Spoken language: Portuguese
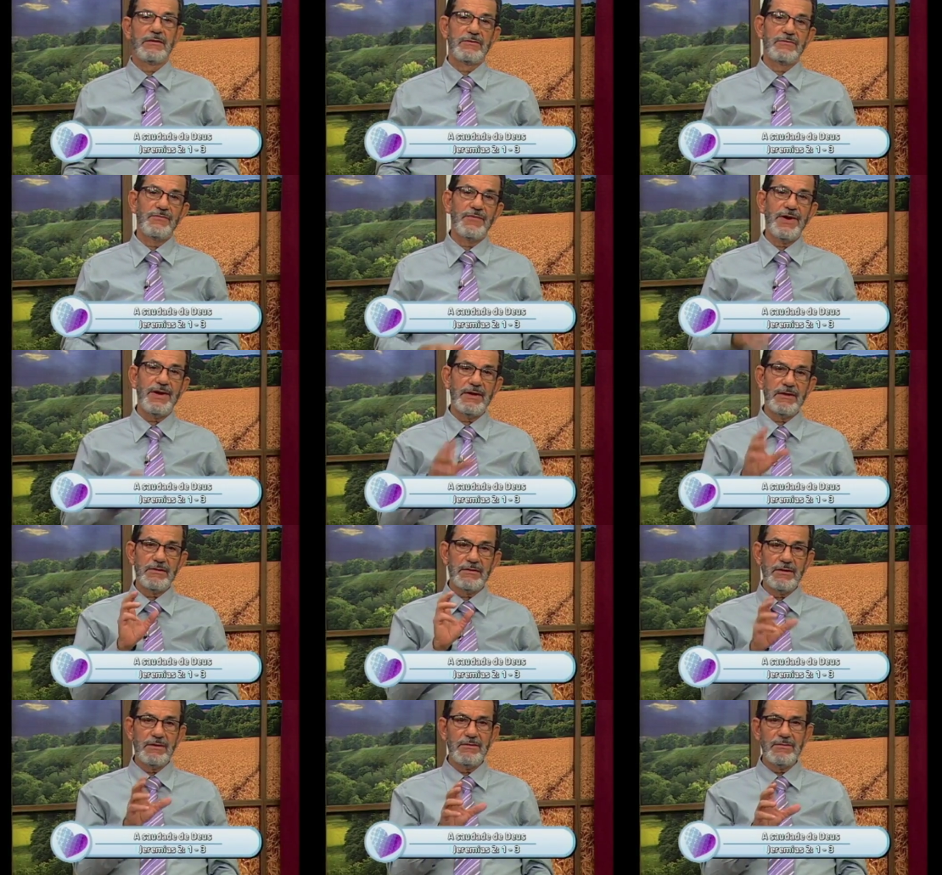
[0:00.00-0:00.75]
Mas é?
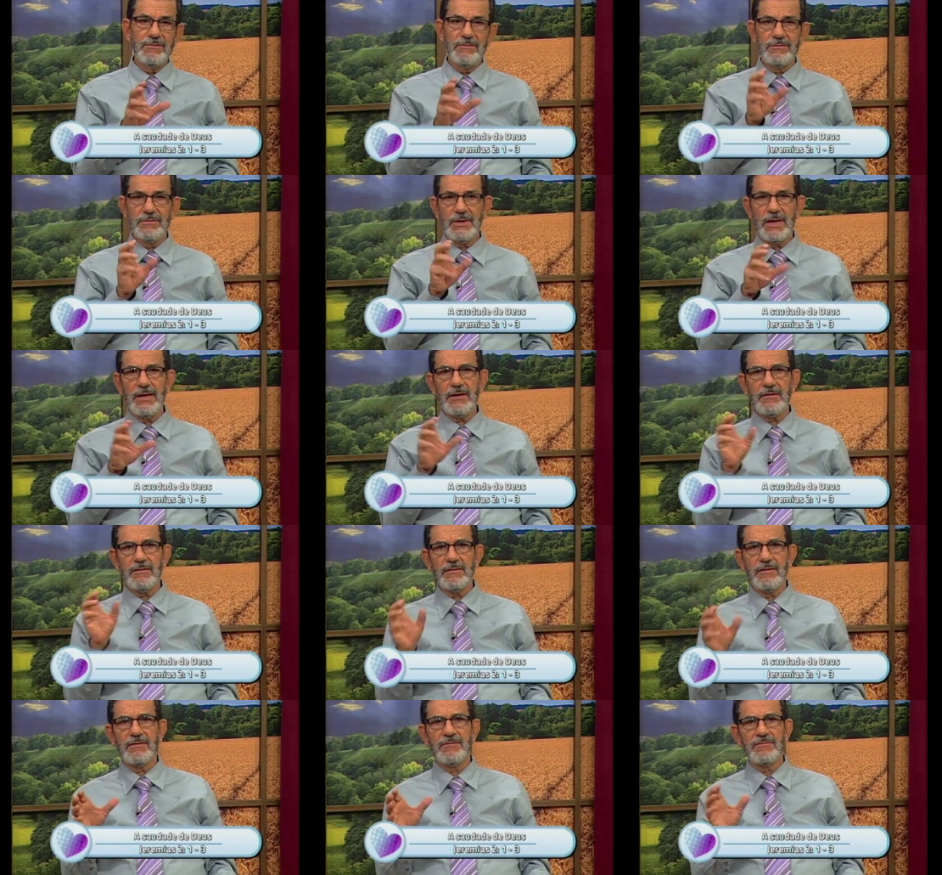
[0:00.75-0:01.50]
então, o que
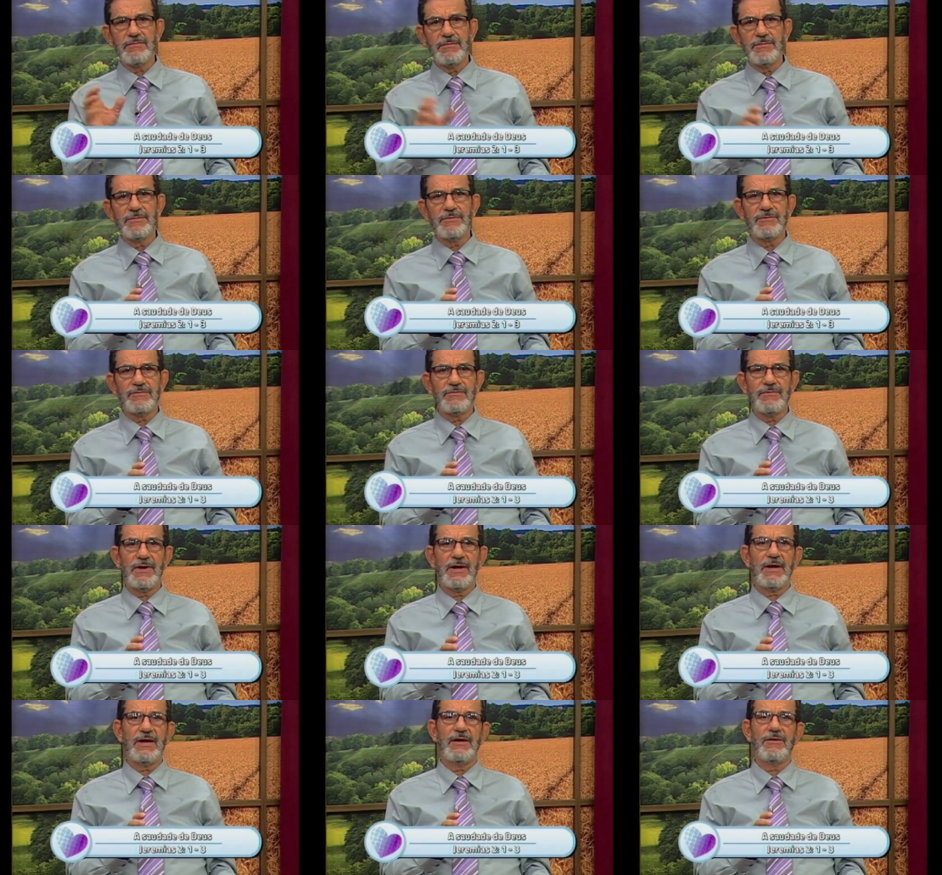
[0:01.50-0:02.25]
que nós vamos
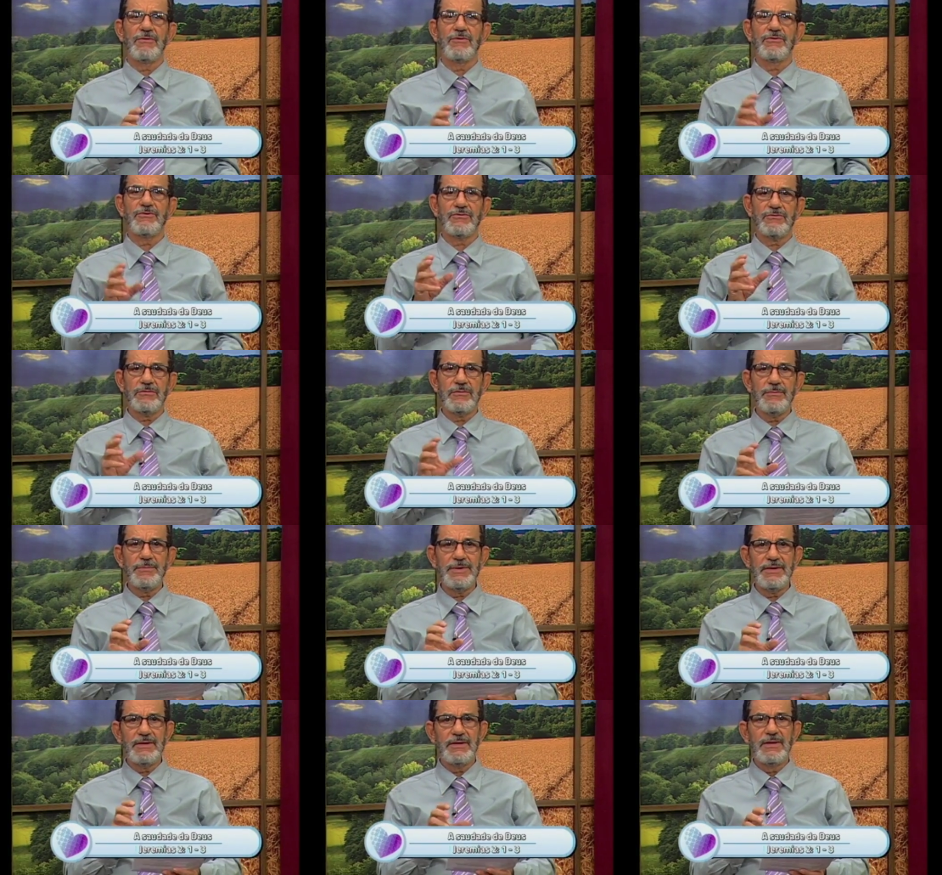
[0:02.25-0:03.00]
falar hoje
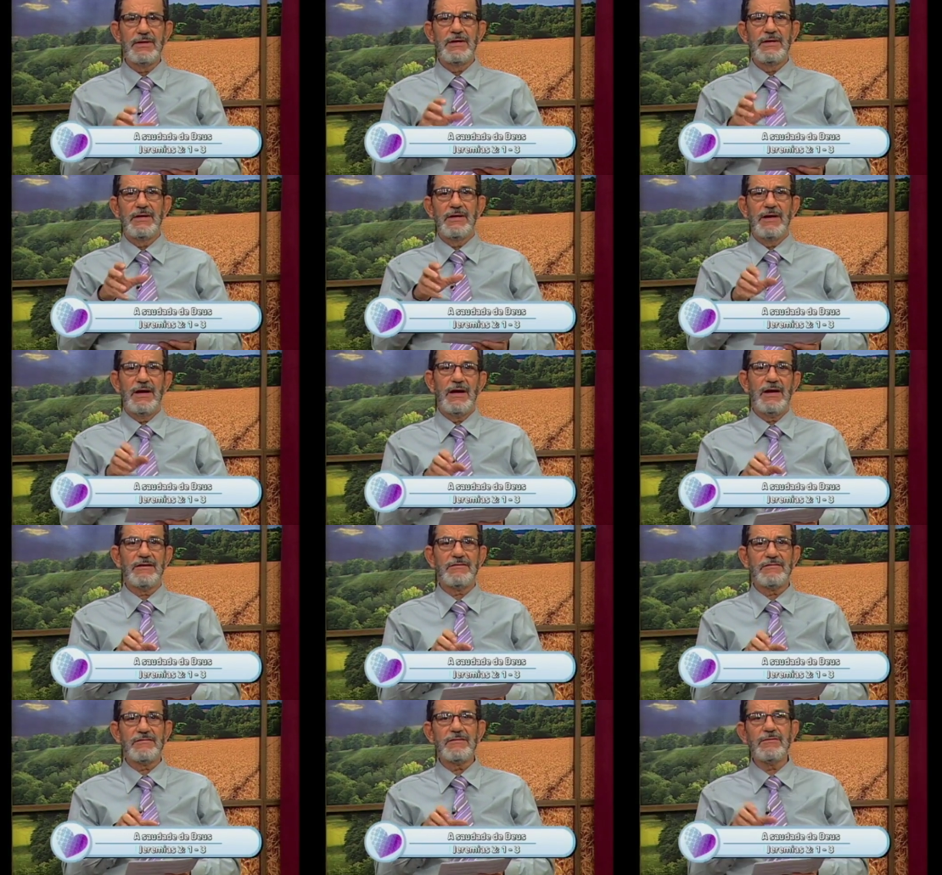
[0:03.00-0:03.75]
sobre
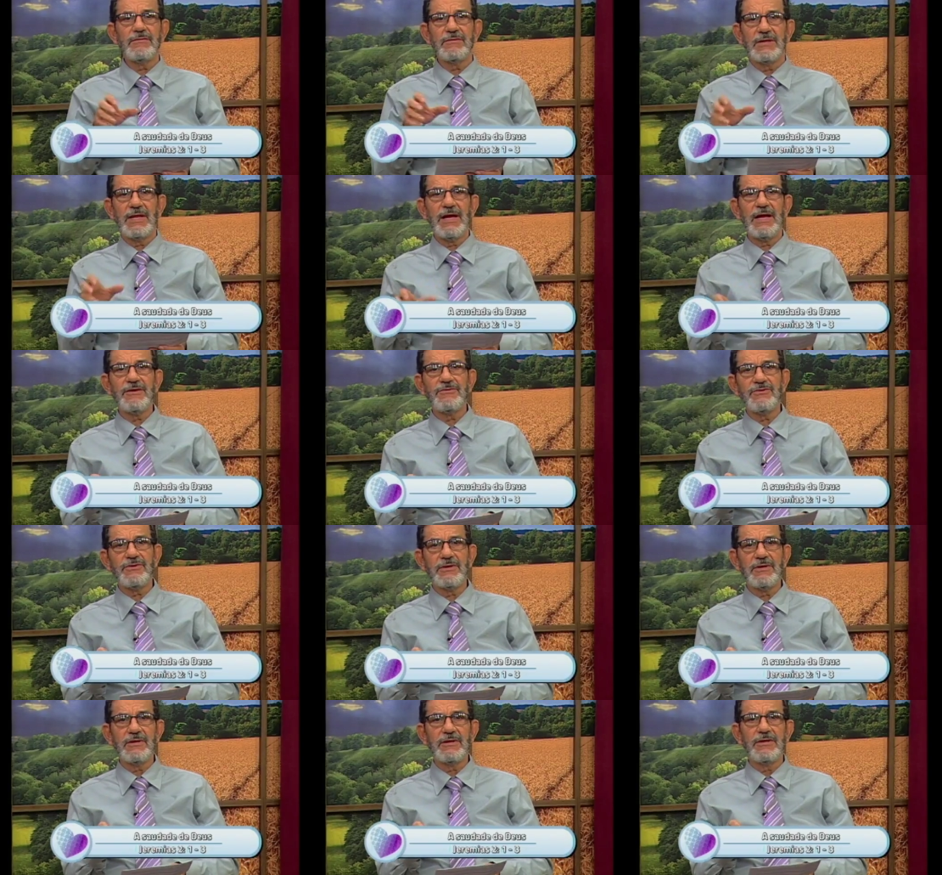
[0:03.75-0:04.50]
a
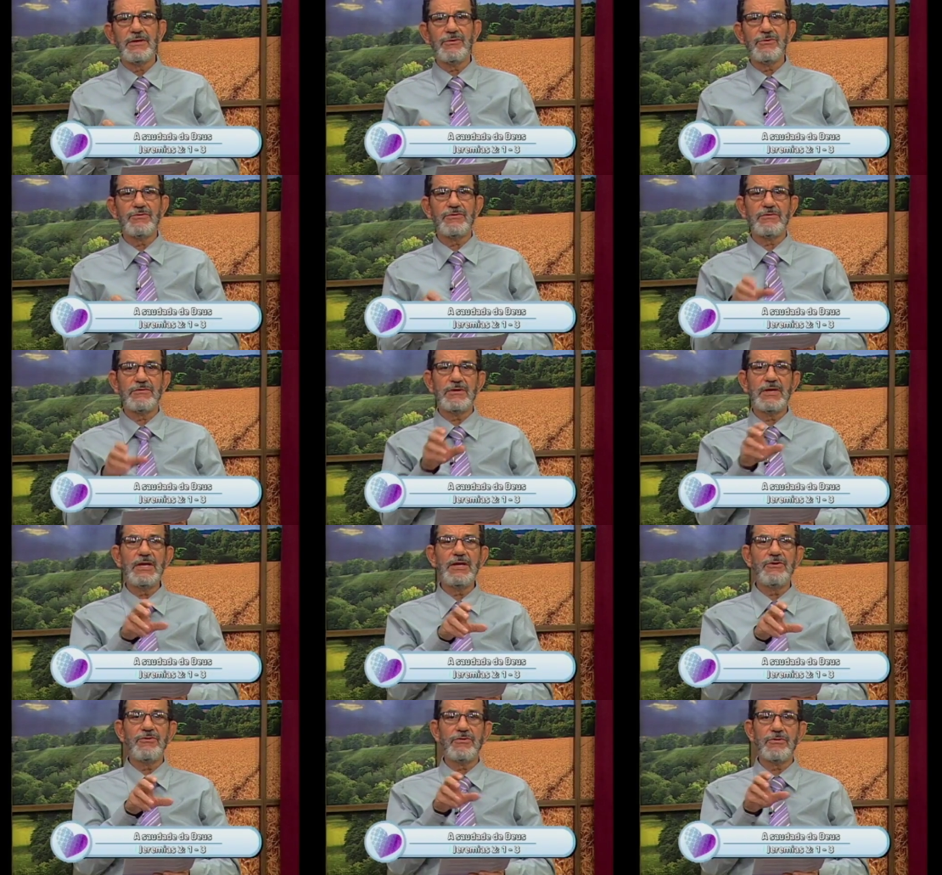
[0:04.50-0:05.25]
saudade que Deus
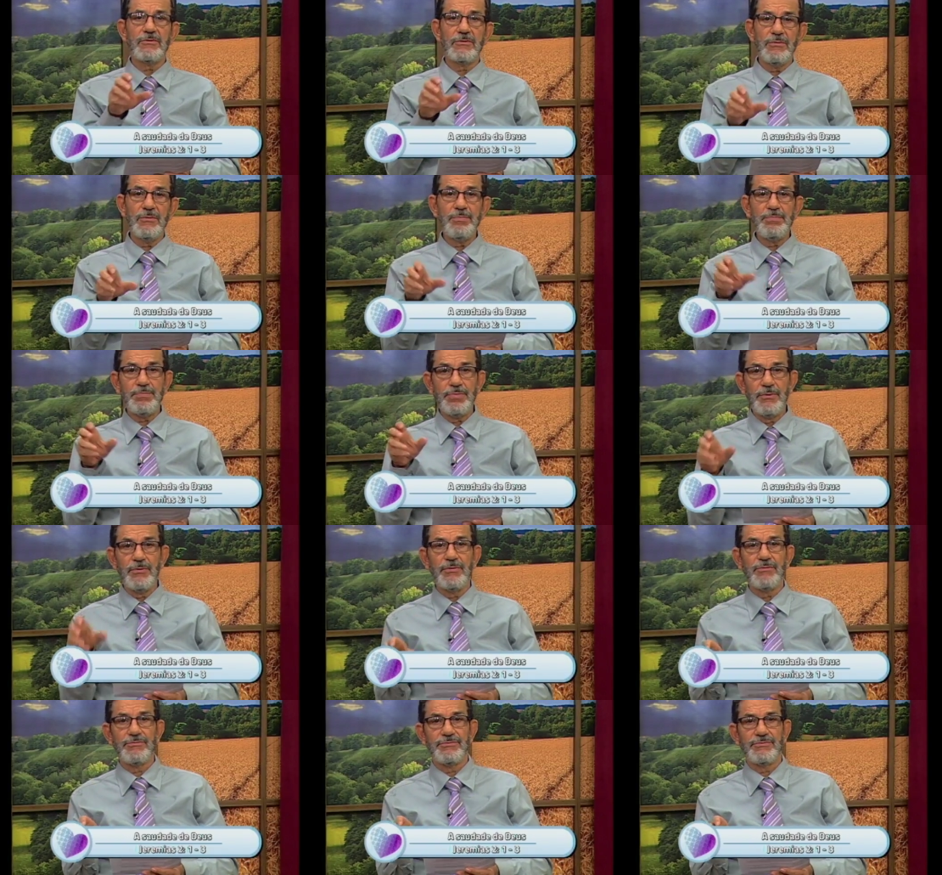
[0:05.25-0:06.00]
sente do
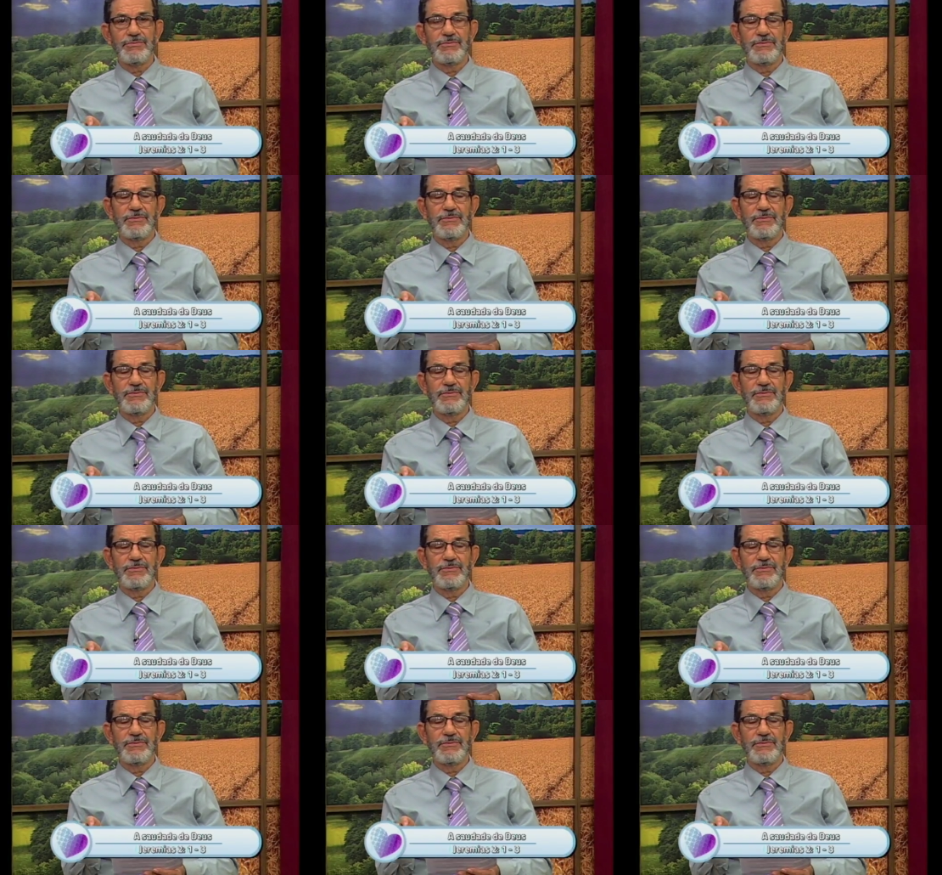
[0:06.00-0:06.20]
povo.